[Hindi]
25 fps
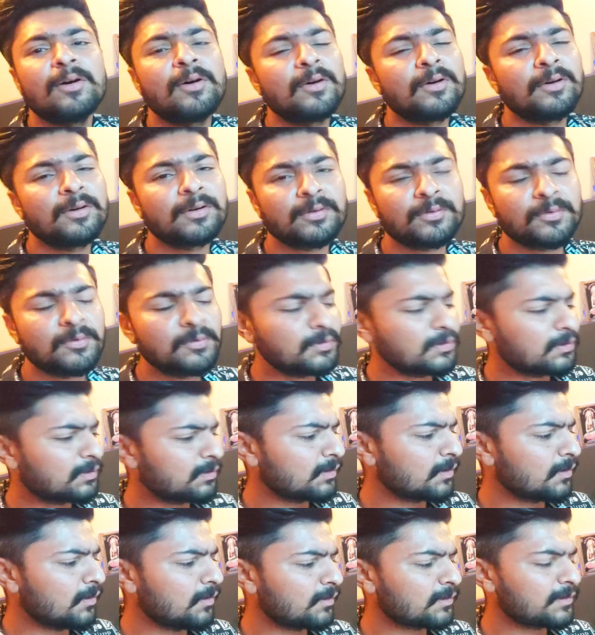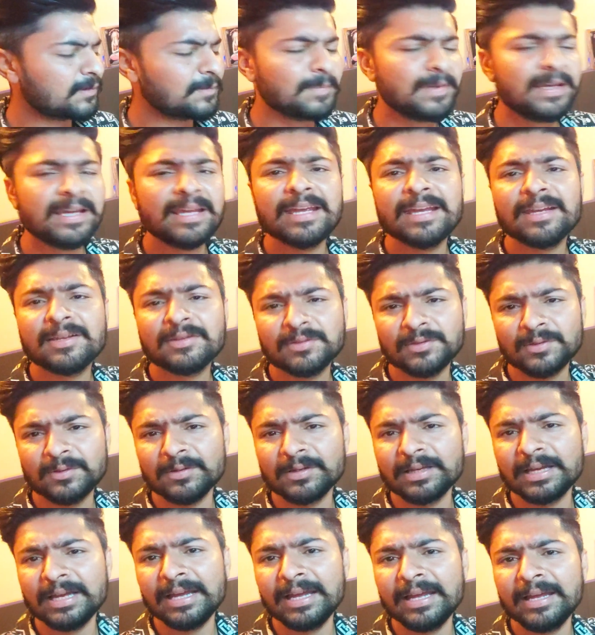और उस सॉन्ग्स में एक
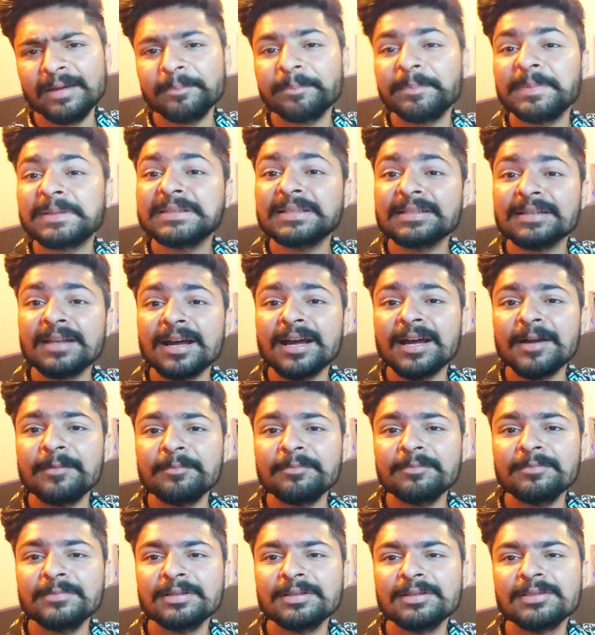सॉन्ग है बदनाम